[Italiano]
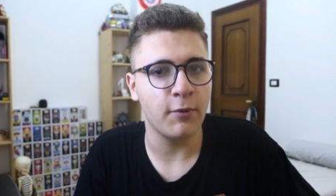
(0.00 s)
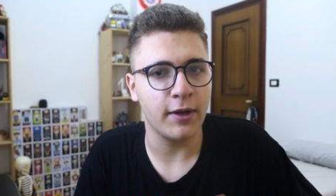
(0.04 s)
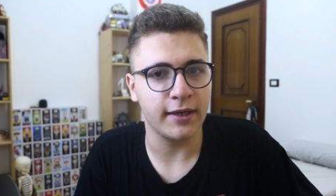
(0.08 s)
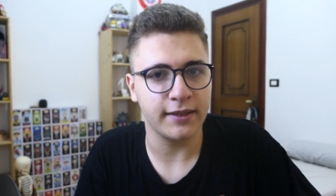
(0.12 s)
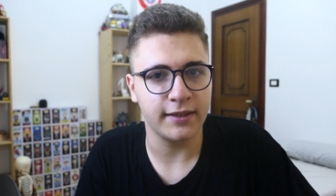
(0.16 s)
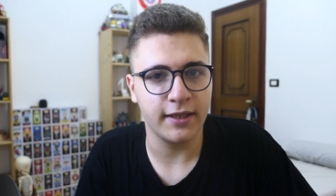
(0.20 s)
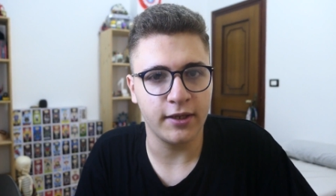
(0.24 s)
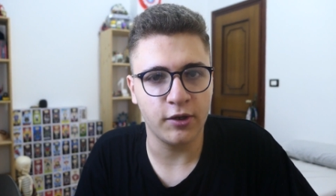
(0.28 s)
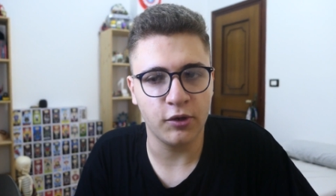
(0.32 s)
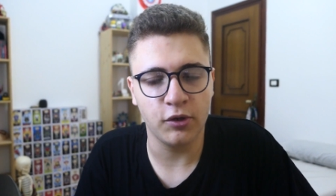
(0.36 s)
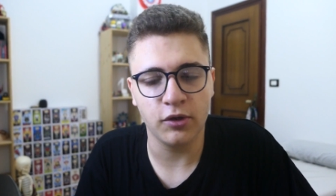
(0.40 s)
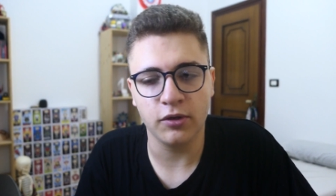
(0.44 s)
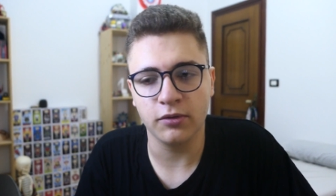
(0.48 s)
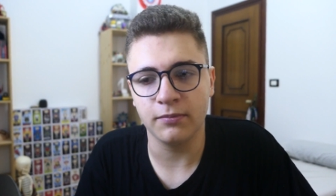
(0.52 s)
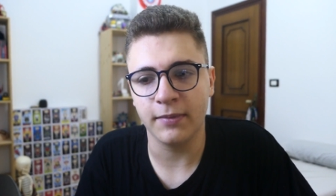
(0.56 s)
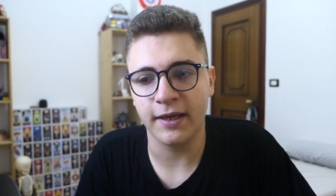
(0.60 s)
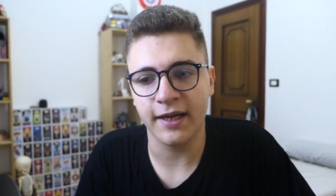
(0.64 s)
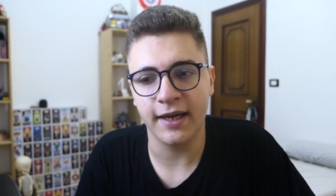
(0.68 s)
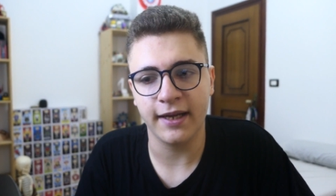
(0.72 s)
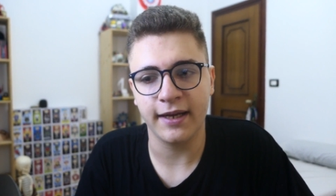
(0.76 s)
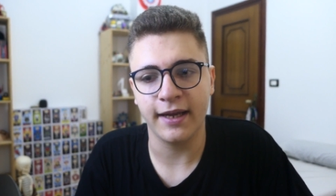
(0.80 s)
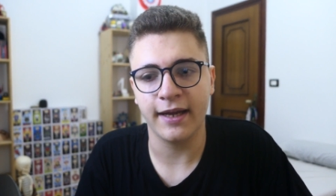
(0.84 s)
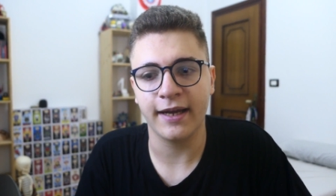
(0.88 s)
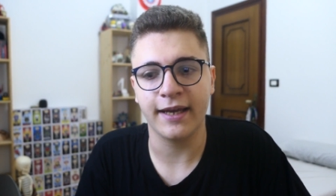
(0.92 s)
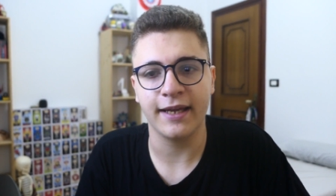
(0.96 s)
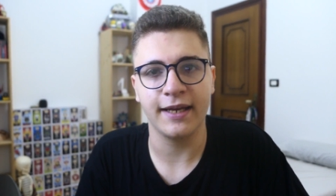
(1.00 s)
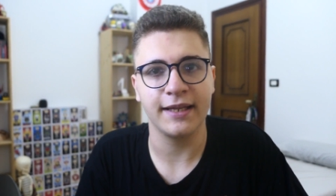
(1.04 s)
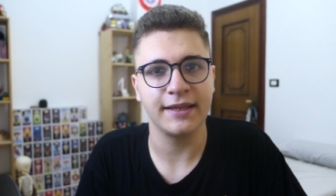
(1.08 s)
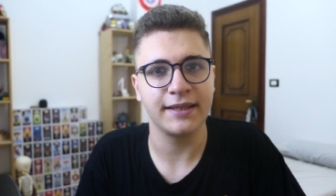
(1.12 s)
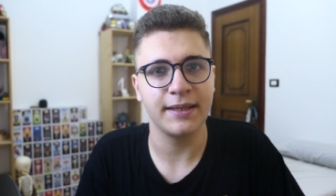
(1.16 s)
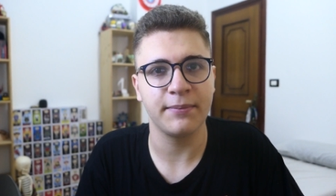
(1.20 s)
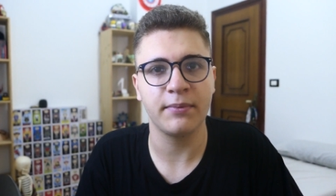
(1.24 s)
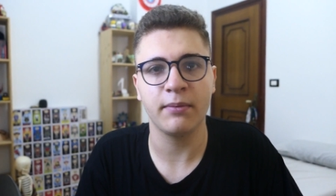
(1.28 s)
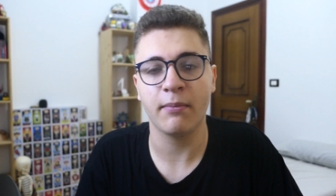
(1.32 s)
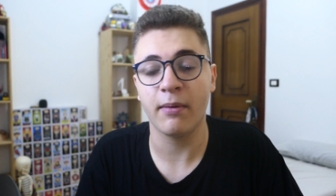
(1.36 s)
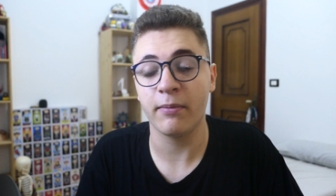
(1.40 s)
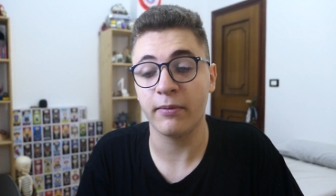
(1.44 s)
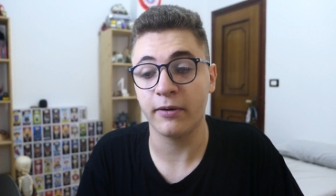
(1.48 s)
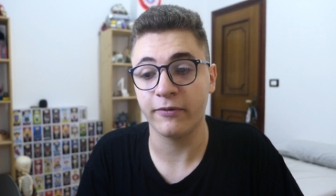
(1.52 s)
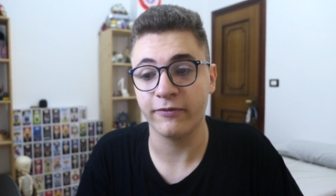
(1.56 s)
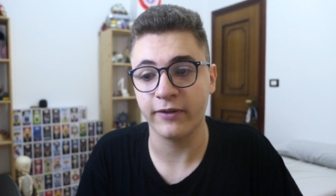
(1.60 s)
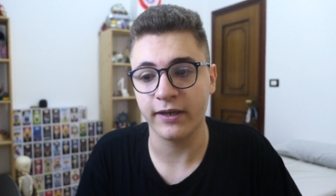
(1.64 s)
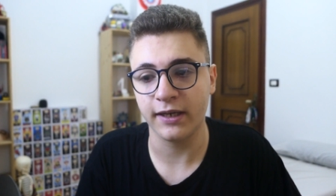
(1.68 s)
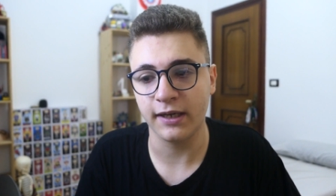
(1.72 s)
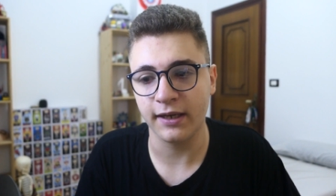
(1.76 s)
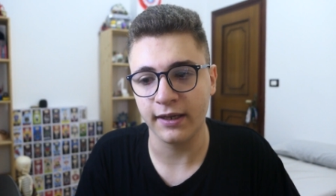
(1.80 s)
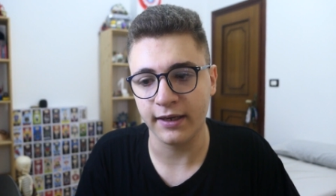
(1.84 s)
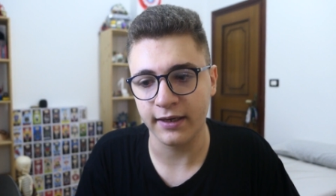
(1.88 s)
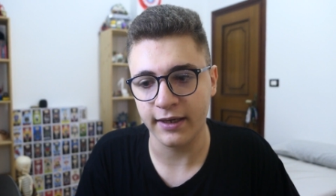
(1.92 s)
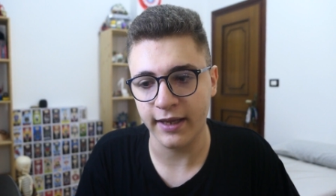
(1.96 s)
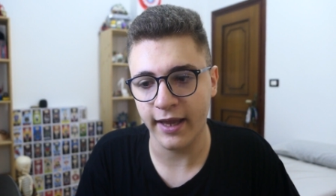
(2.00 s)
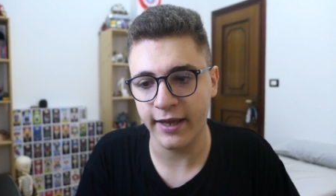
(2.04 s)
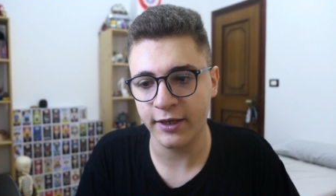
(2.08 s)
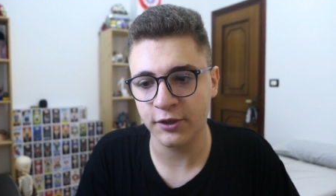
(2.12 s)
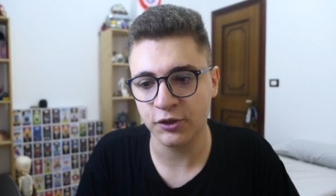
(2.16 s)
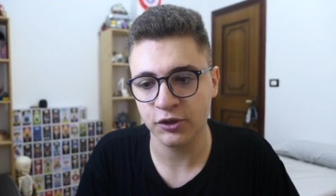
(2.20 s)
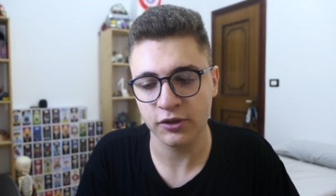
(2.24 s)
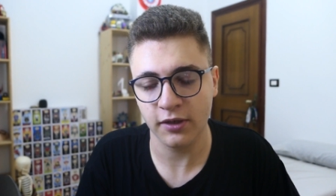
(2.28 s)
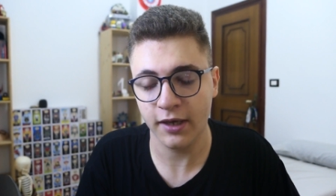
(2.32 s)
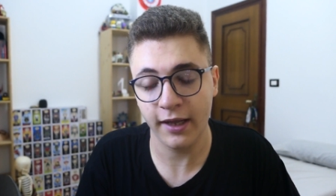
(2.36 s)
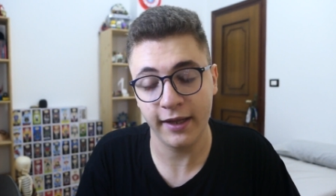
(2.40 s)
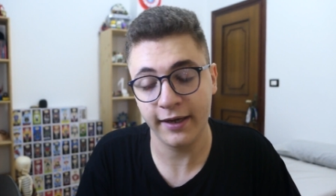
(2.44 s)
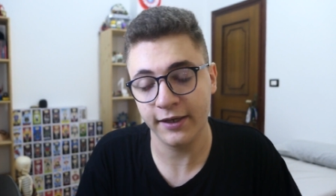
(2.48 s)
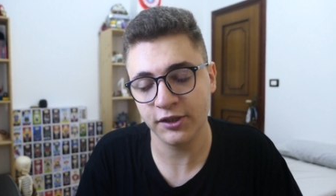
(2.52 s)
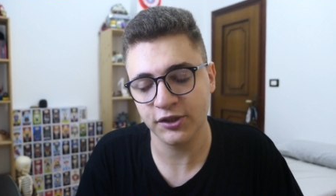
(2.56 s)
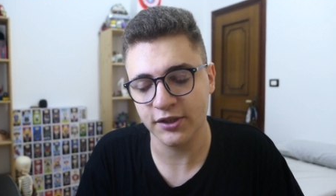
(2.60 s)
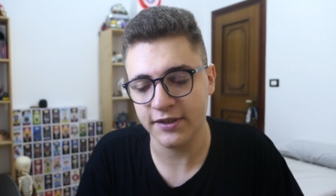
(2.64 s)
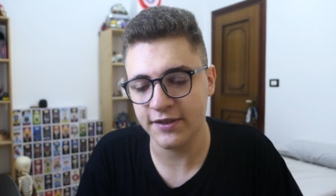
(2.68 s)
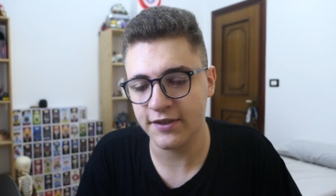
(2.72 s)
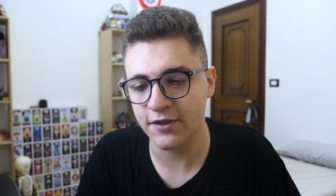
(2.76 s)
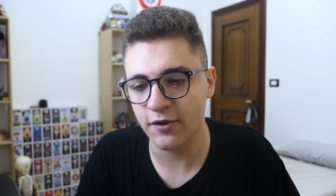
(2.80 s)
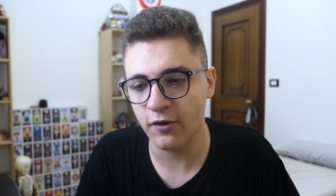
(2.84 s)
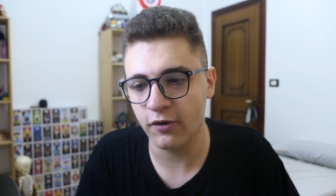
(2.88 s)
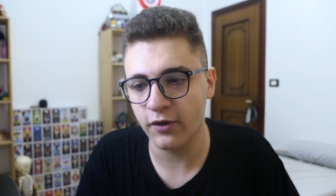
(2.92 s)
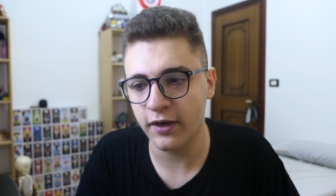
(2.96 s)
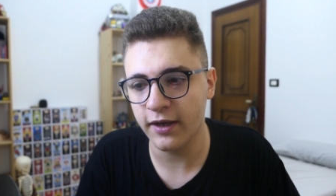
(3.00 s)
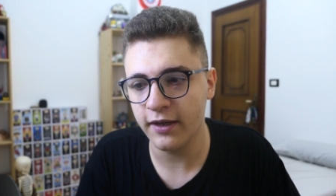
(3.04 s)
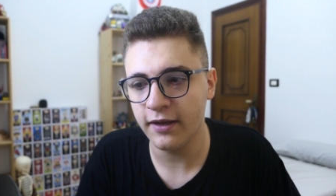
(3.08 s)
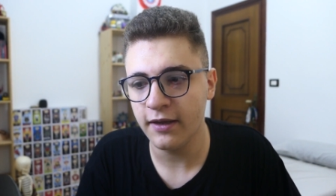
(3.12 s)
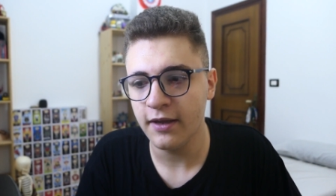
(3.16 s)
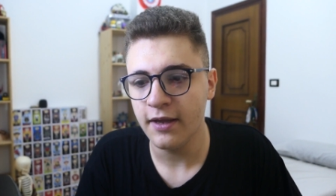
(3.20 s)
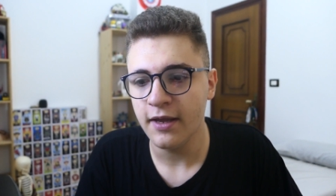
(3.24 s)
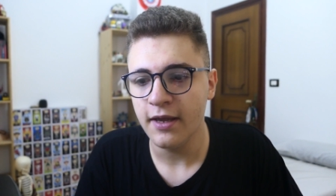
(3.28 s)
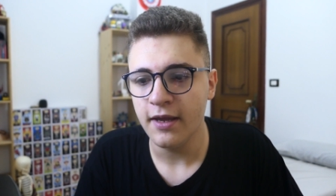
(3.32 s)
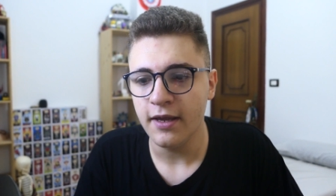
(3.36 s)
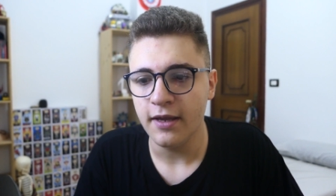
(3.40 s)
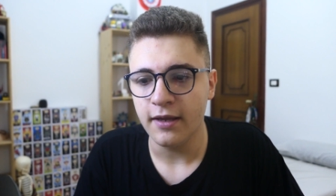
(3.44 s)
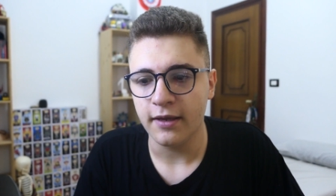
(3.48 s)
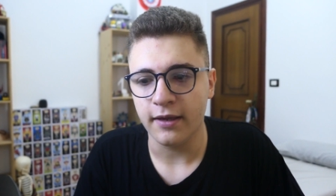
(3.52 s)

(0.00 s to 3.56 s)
la guarderò magari anche in anteprima per fare la, la recensione.